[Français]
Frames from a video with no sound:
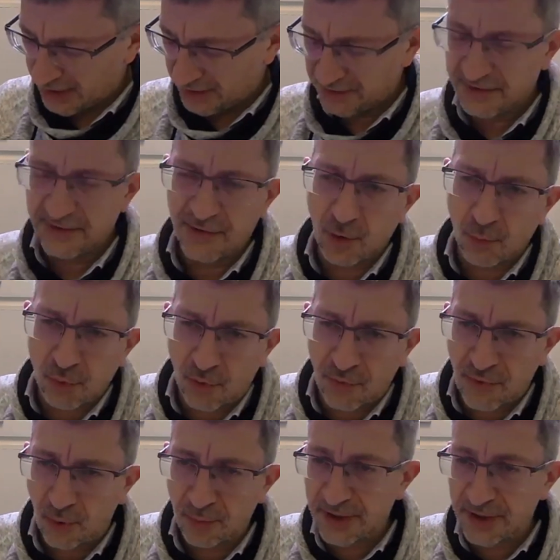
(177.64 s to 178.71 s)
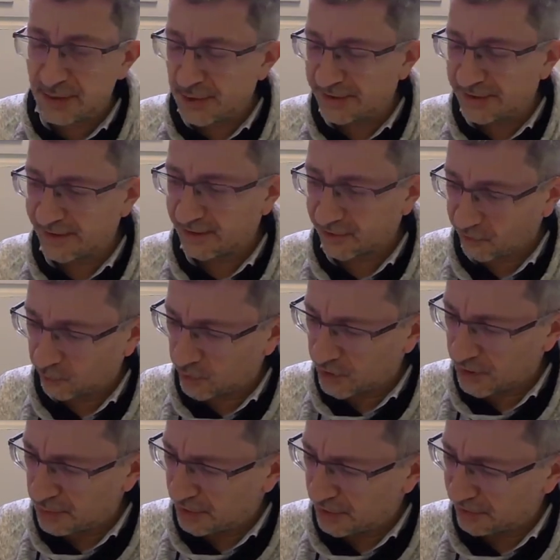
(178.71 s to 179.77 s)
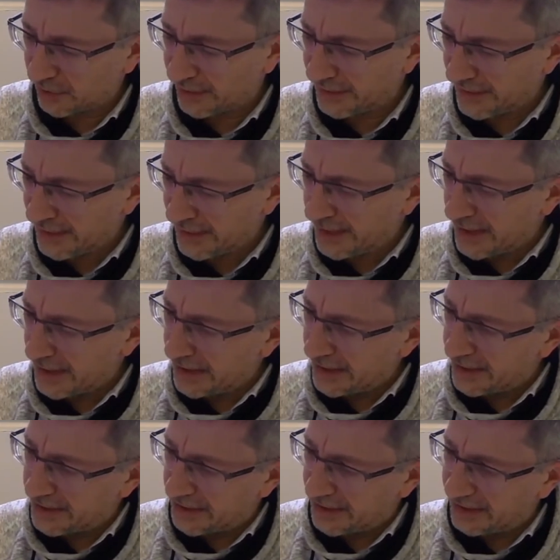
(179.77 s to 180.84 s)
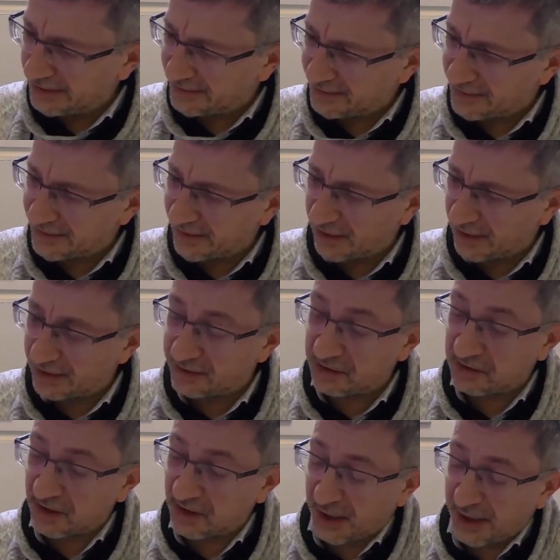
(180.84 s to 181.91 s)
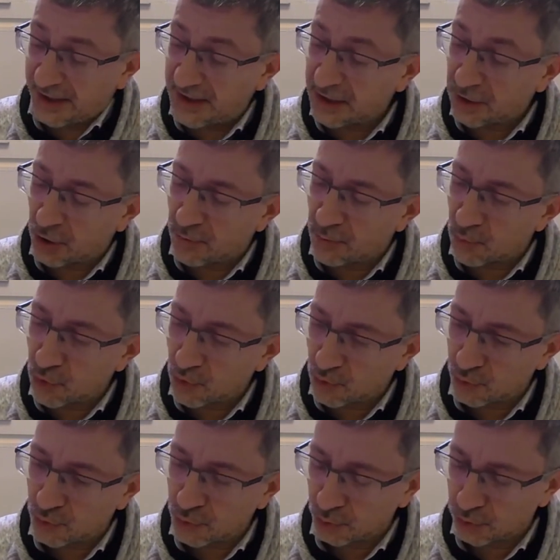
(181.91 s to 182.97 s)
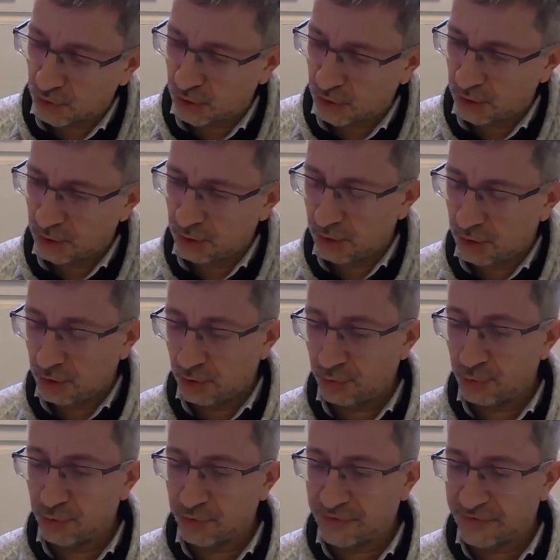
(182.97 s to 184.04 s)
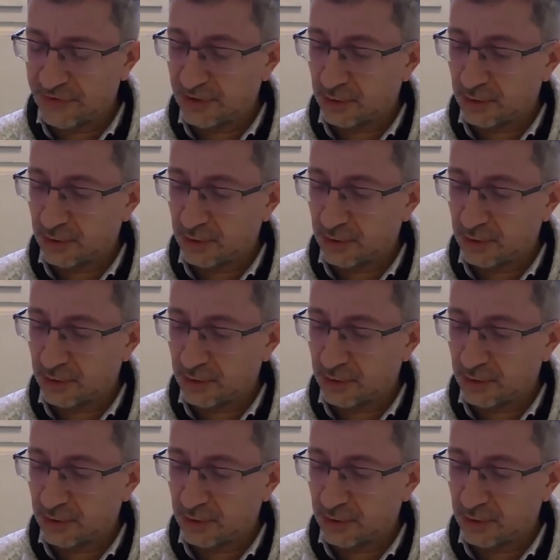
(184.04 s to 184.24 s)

10 ans pour former des médecins, ce n'est pas vrai etc., euh, etc. Et comme beaucoup d'autres de ses